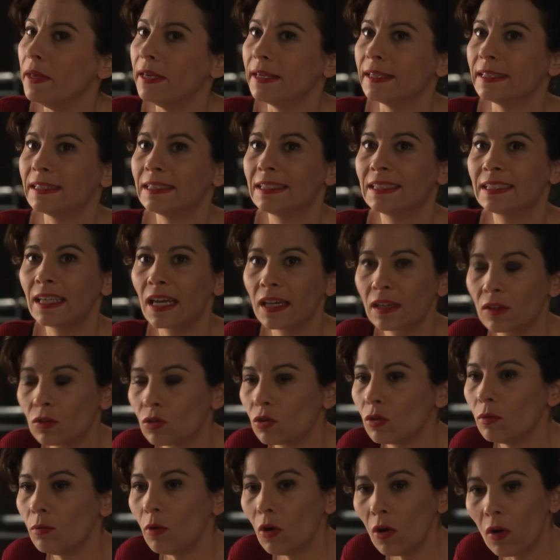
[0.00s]
Ottima
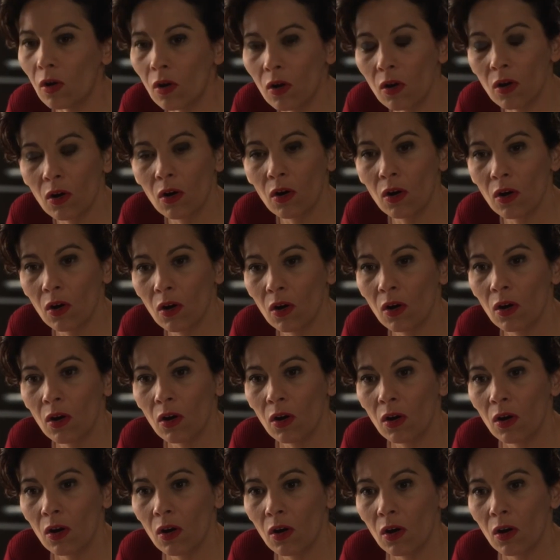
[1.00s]
osservazione.
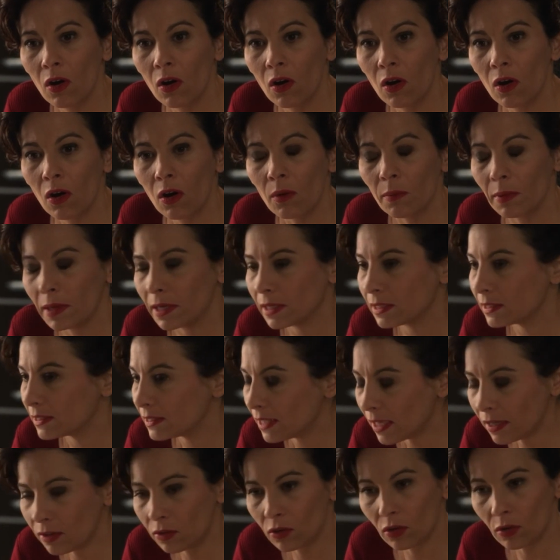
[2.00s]
Sì,
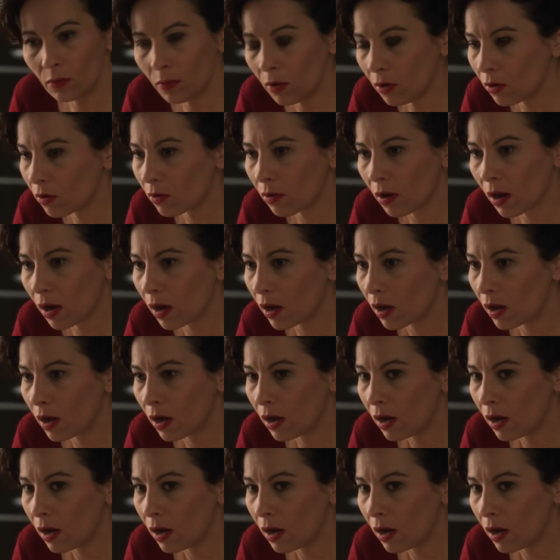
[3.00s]
hai colto nel segno.